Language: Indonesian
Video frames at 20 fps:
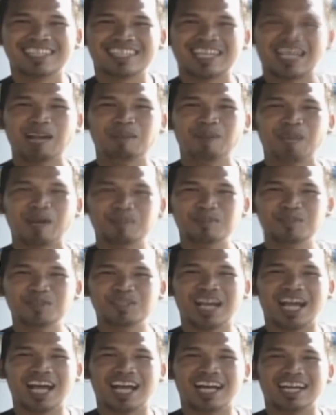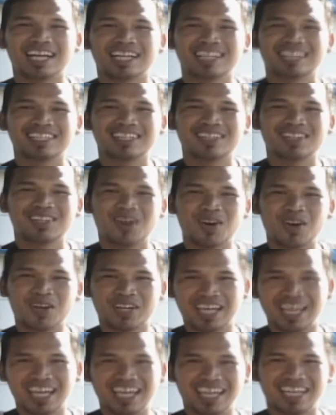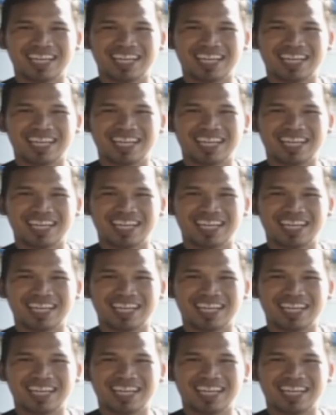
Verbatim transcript: Kalbar Muda, oke. Okay.